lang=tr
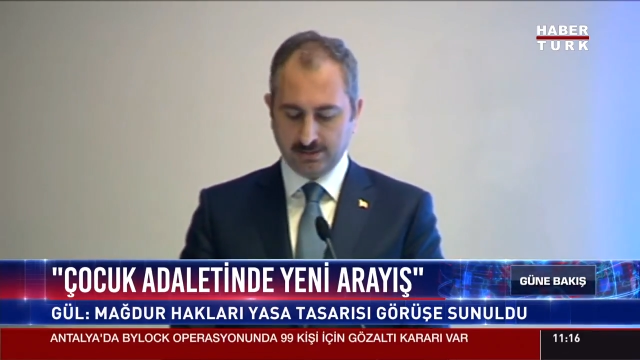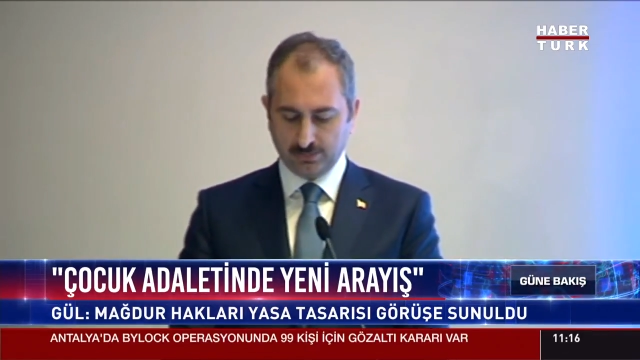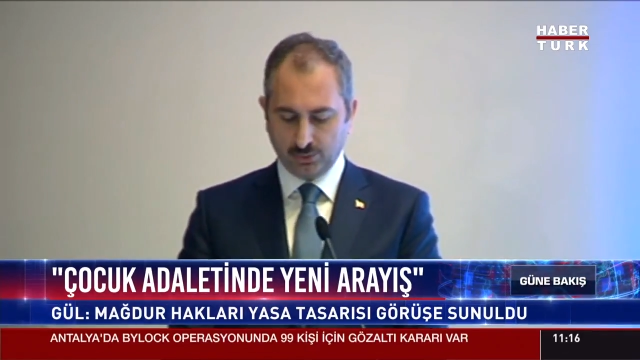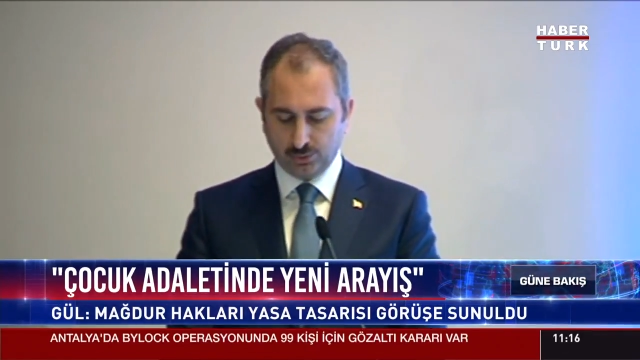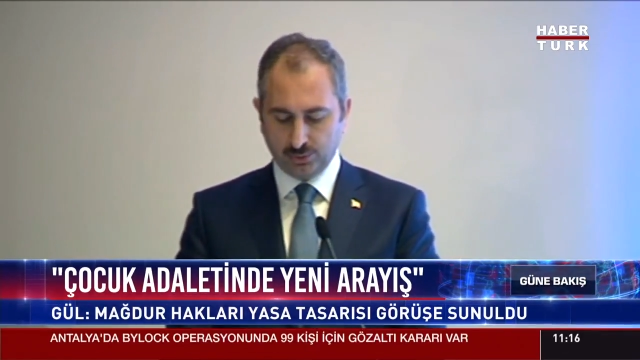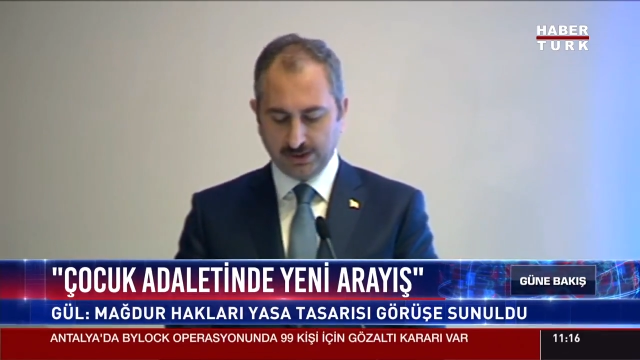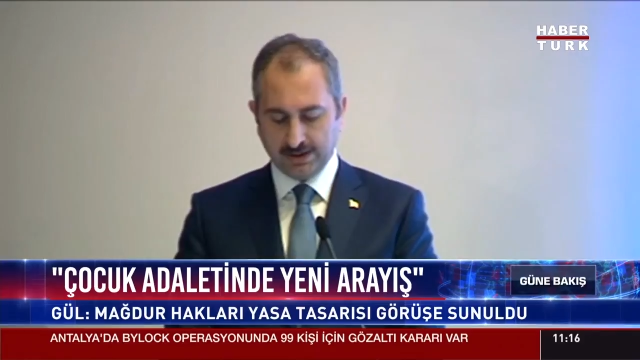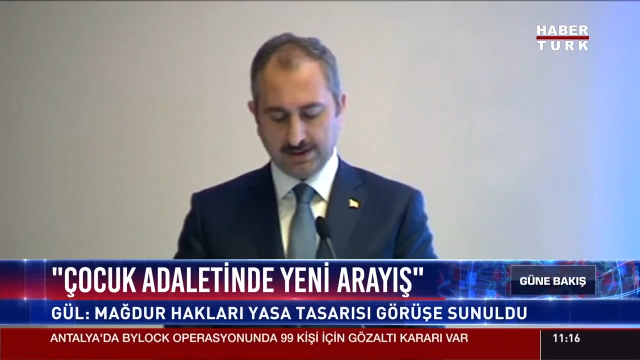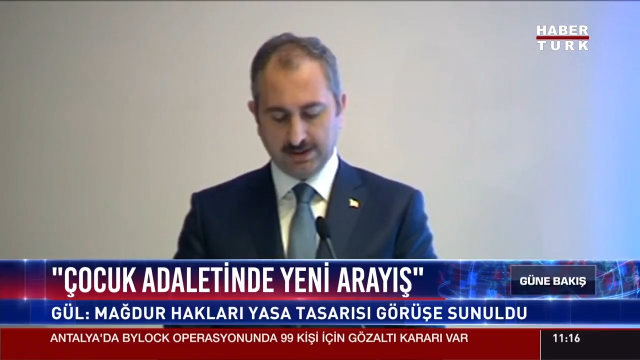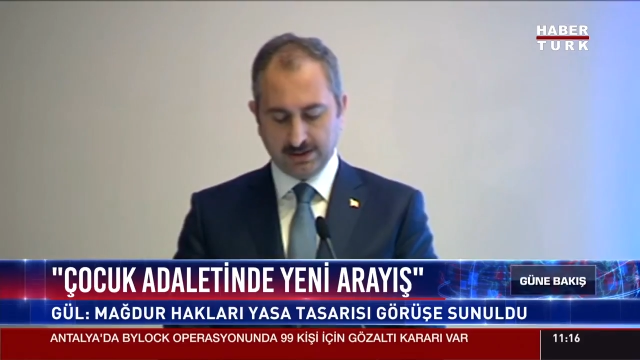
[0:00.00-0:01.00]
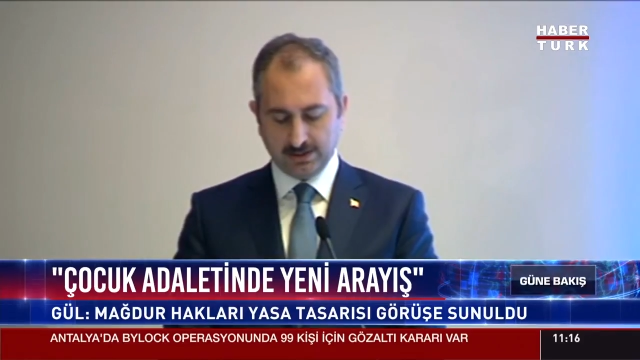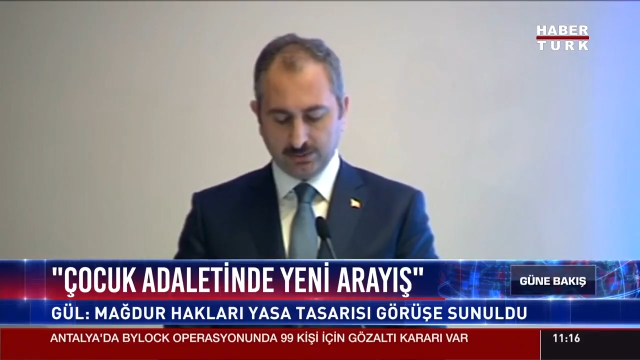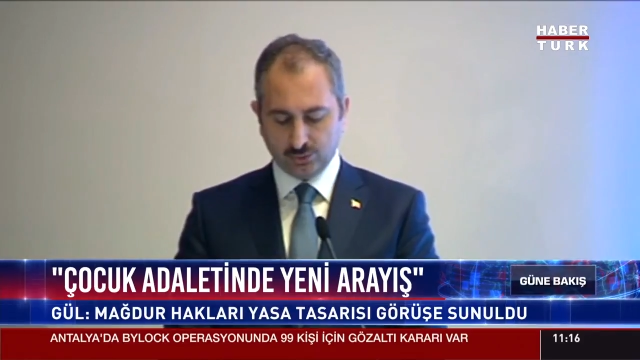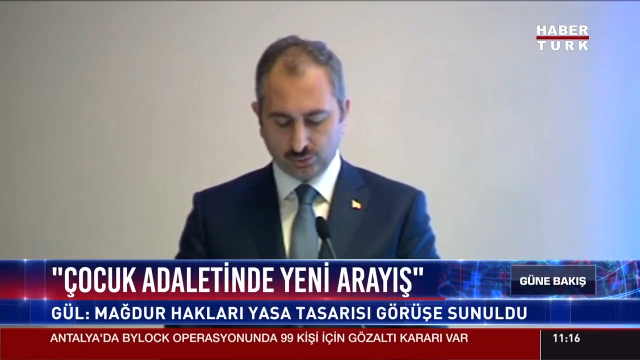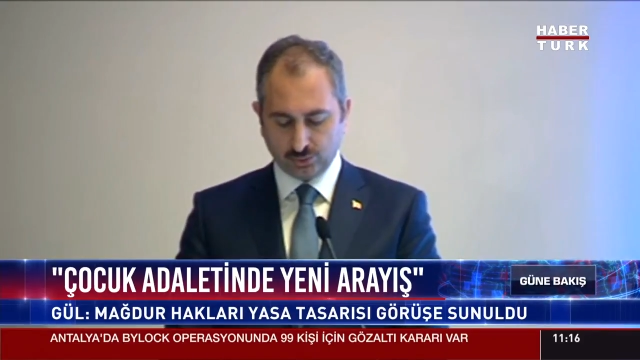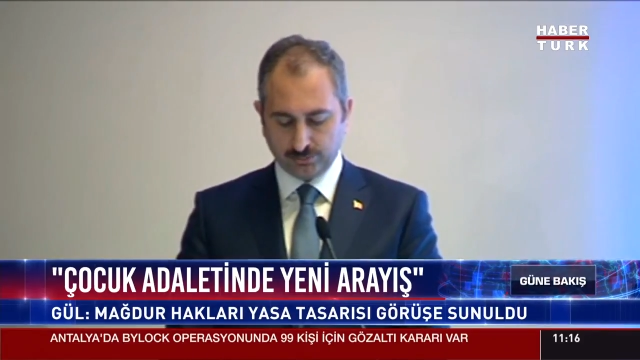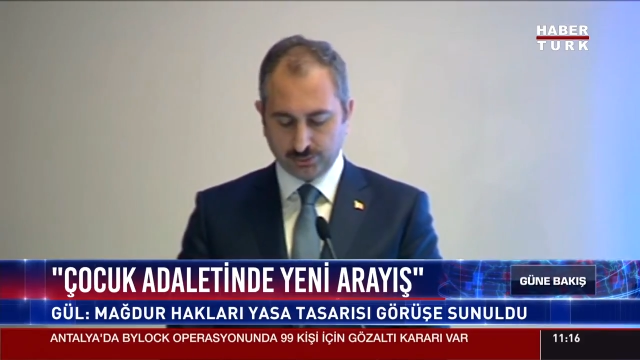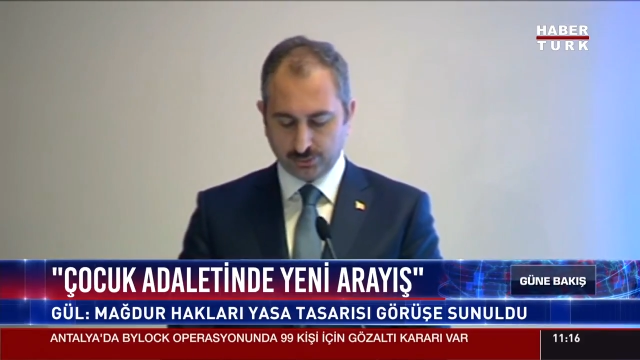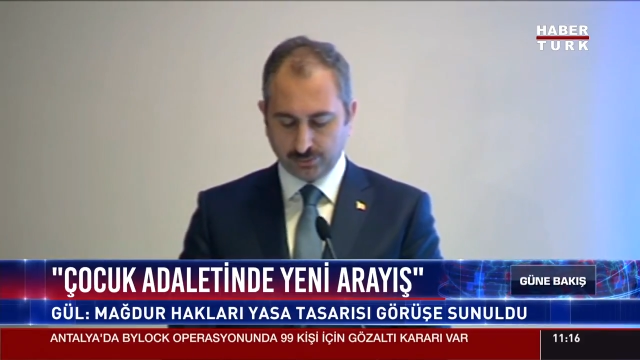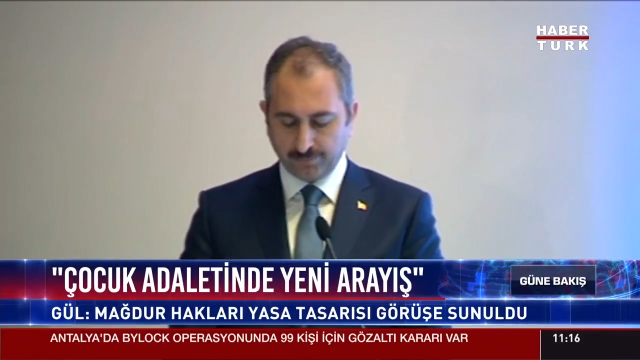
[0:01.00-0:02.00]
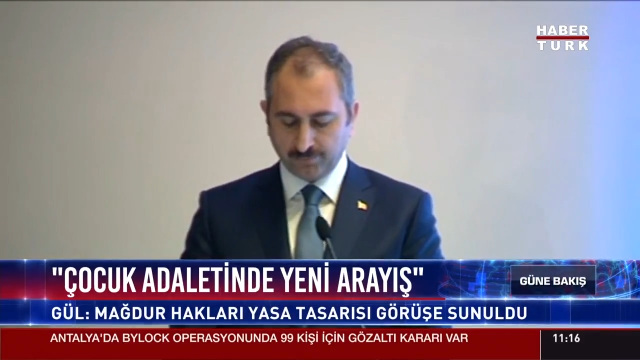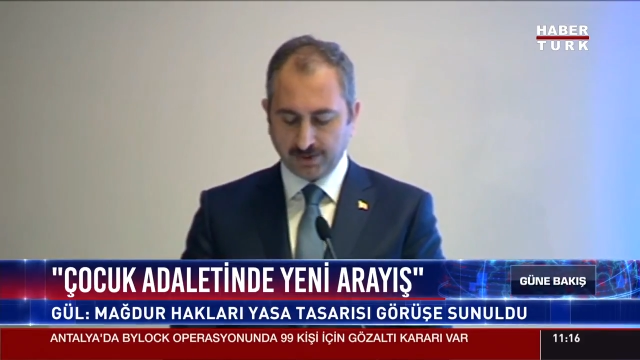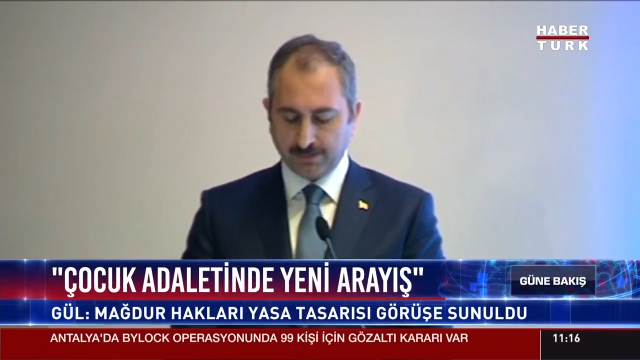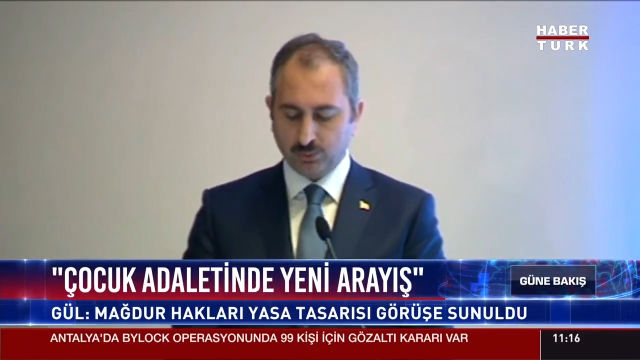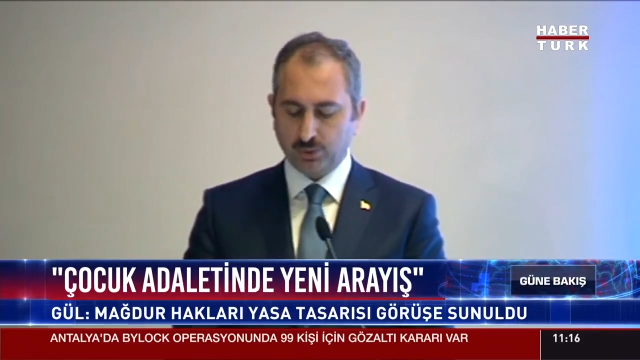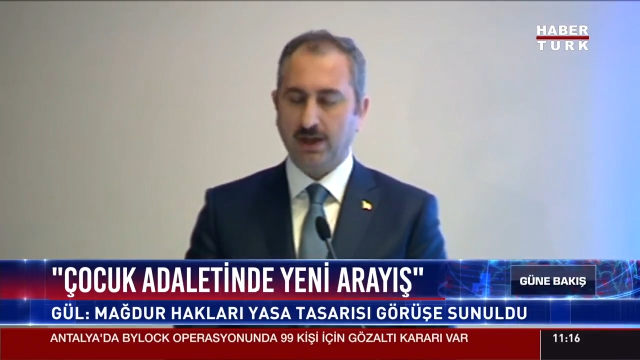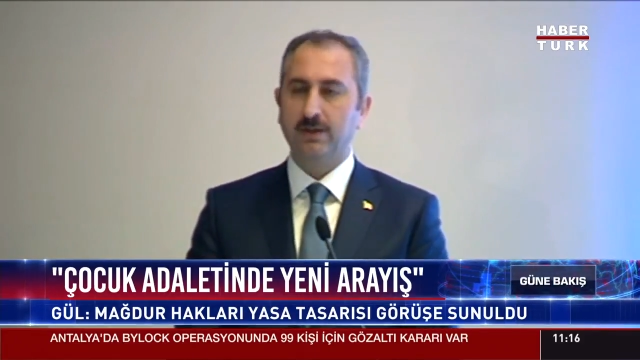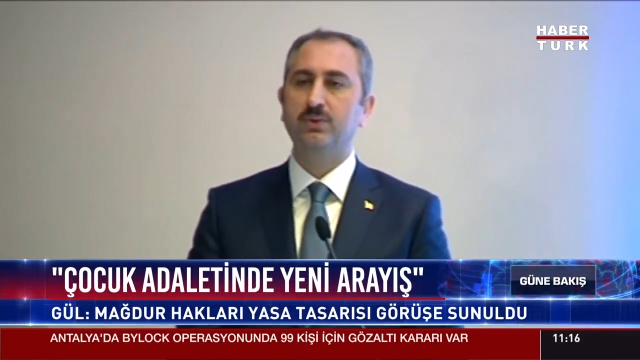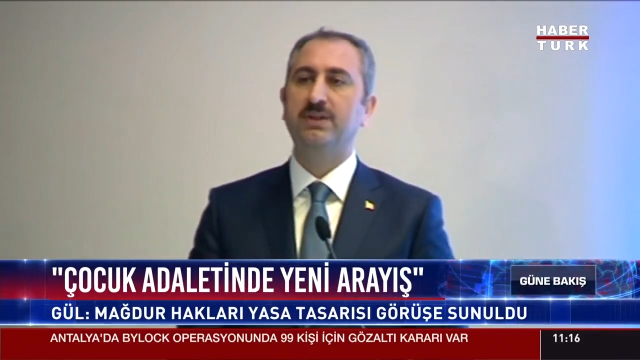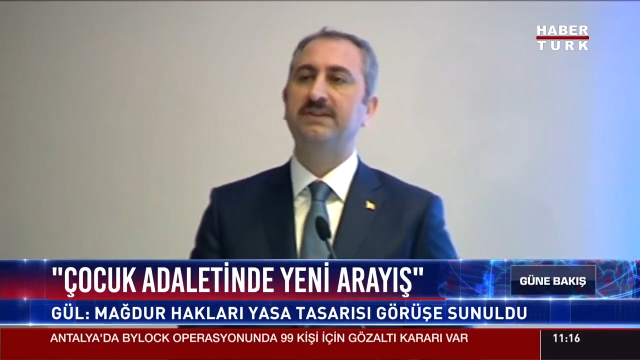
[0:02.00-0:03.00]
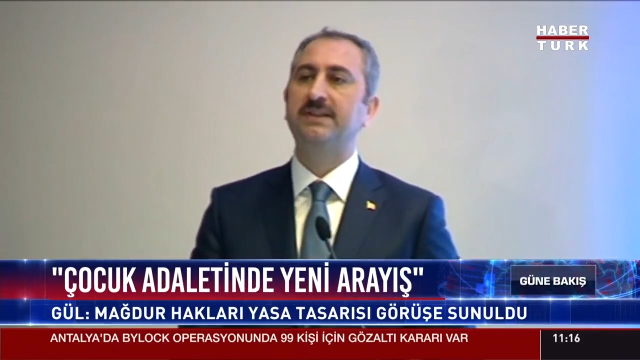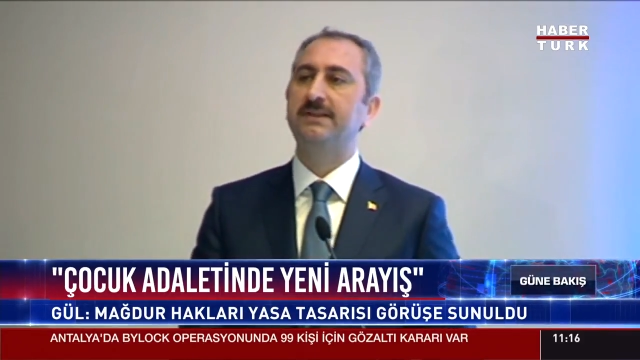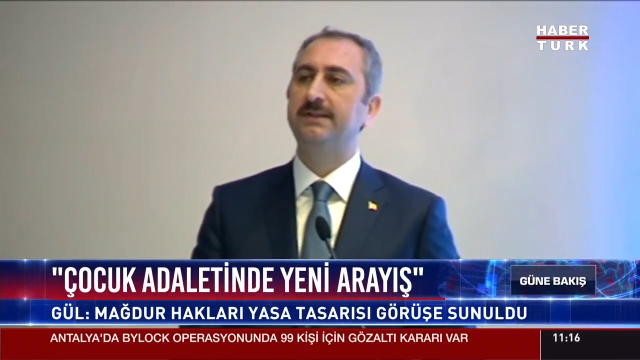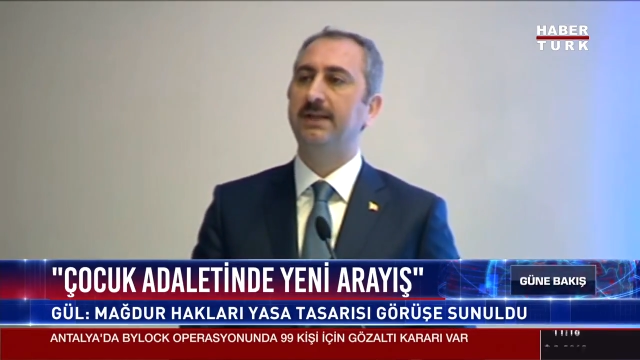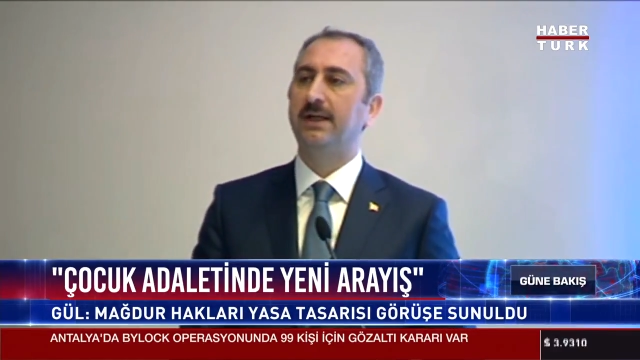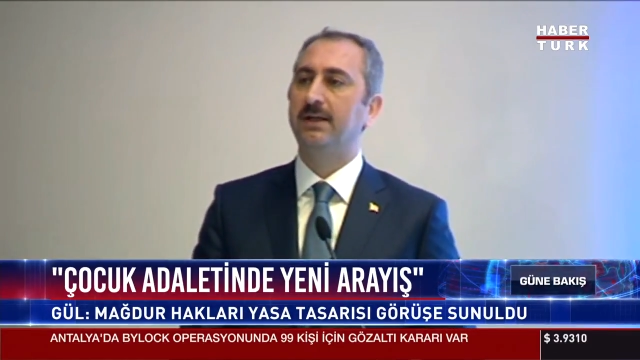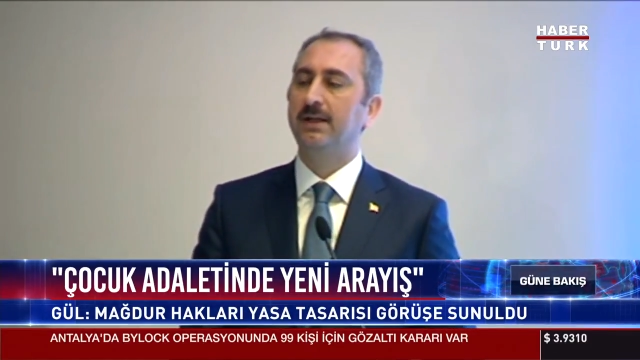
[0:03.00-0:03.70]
görüşe sunulmuştur. Bu kanun tasarısıyla